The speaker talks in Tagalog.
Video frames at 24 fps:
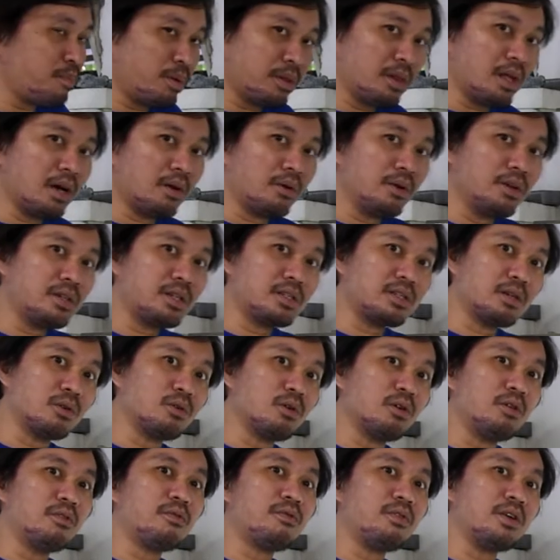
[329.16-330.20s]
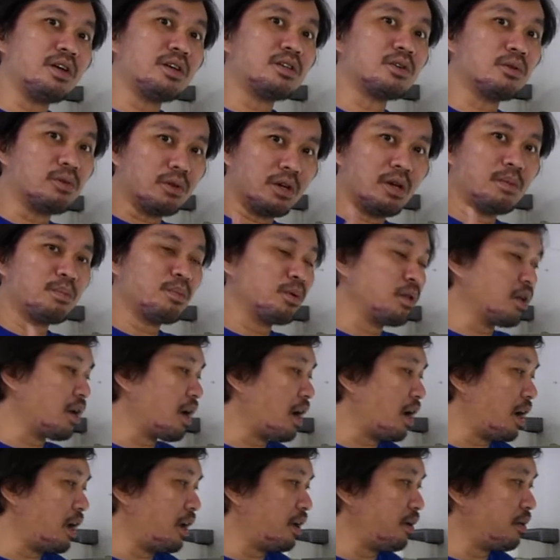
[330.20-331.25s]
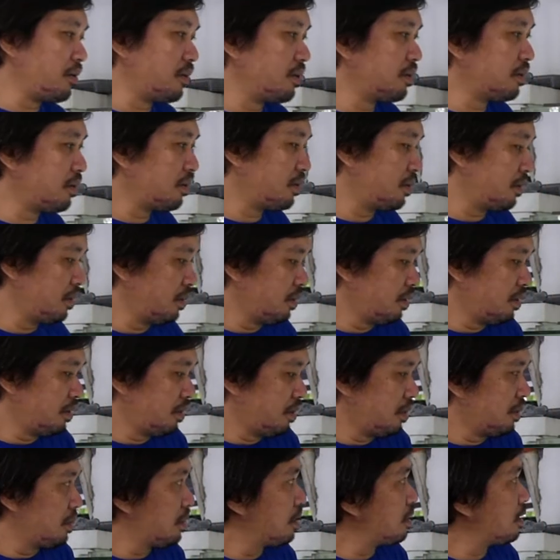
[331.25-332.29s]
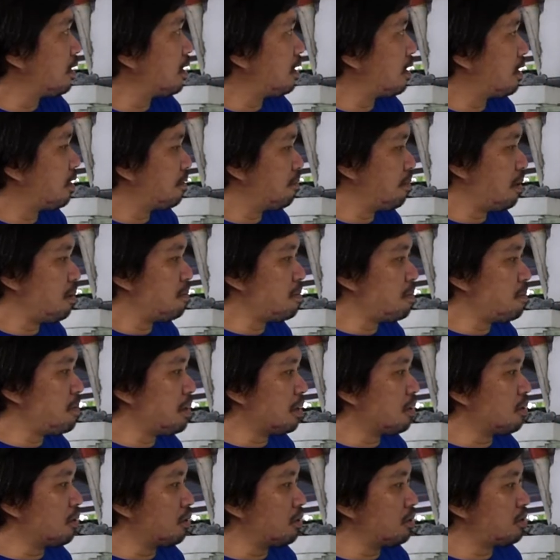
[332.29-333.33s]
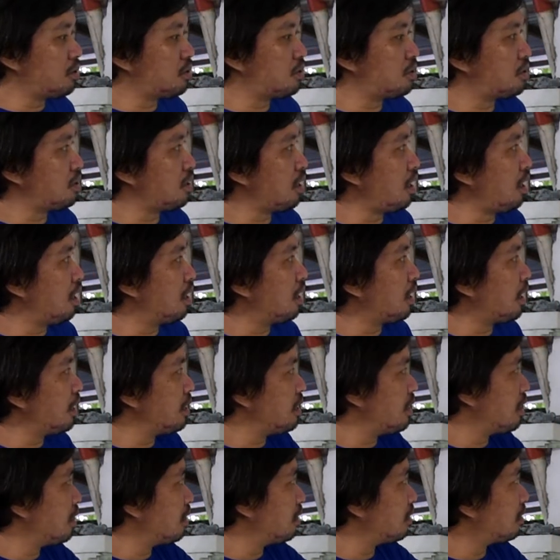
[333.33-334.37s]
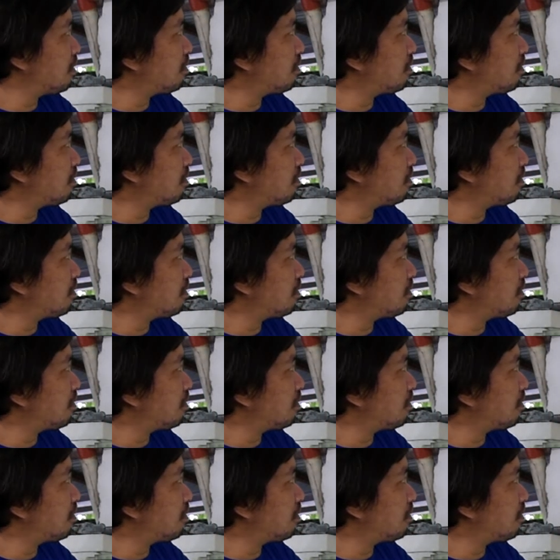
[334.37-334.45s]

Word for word: po na ako niya sa goldfish. Okay po kayo. Uh, ah, maybe because ang kanyang